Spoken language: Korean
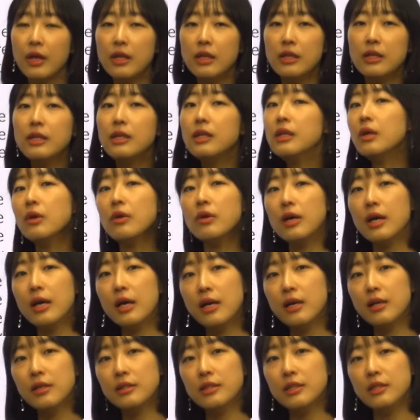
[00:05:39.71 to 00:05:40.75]

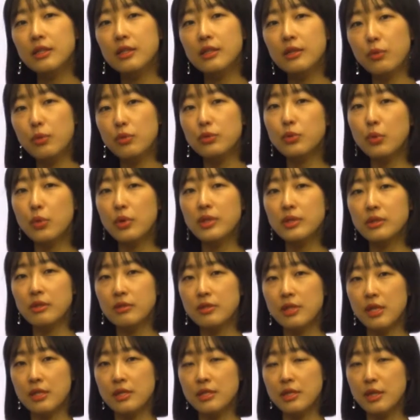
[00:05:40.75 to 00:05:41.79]
이러한 이소행성
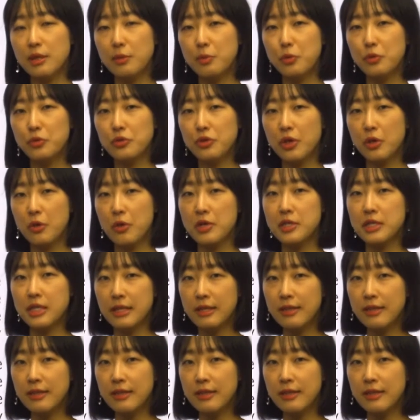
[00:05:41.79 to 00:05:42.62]
자체를 보는 게 굉장히